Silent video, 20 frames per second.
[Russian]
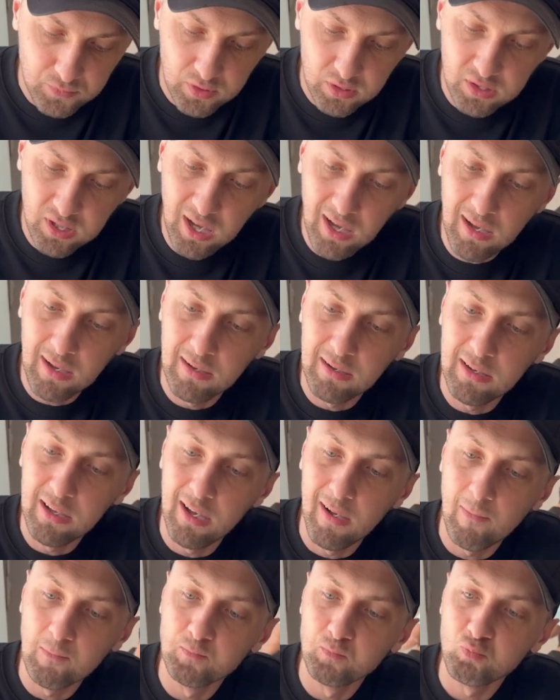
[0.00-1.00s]
Да, бля.
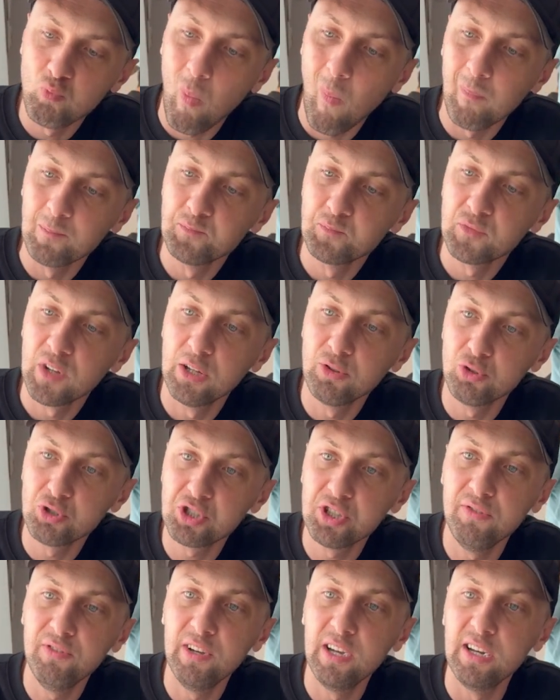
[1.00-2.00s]
Оно
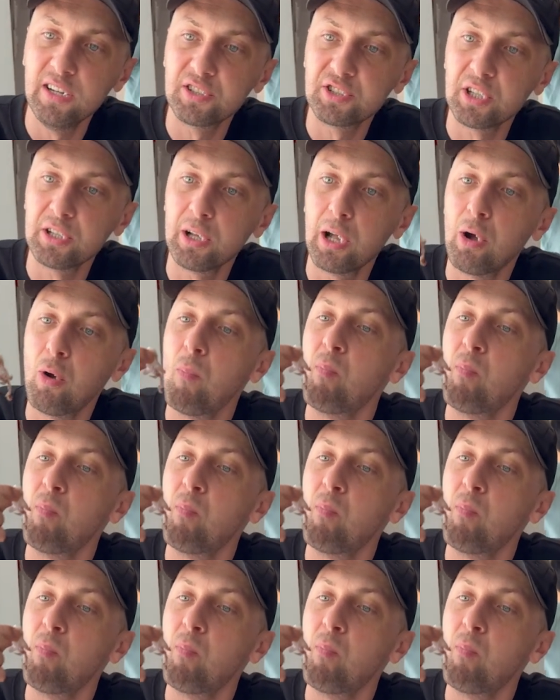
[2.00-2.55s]
шевелится на.